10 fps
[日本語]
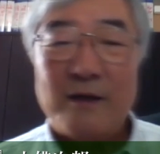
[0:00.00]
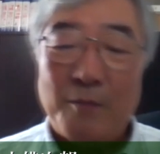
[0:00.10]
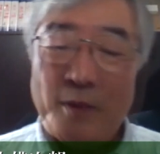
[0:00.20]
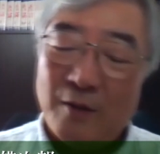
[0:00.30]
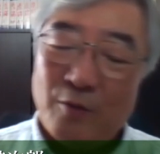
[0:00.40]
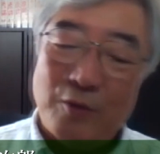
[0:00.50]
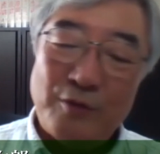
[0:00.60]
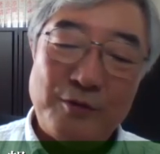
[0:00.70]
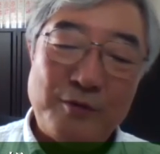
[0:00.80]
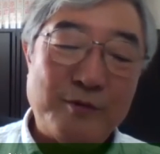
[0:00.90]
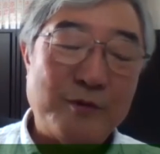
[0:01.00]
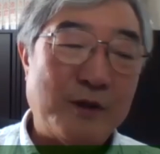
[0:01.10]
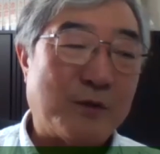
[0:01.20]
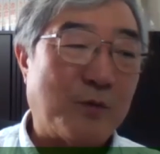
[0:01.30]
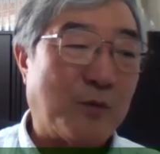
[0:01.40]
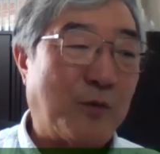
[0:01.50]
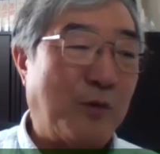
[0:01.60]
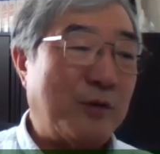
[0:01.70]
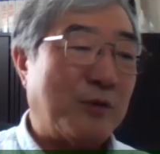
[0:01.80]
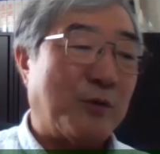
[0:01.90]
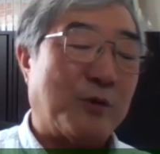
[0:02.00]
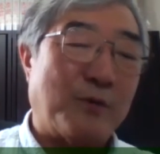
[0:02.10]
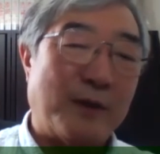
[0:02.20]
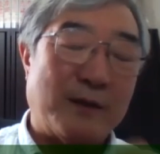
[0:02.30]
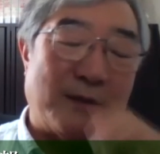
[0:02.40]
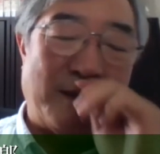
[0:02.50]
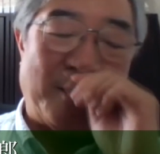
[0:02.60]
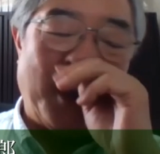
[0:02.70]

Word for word: まあ、こういうふうに、その当時の人はですね、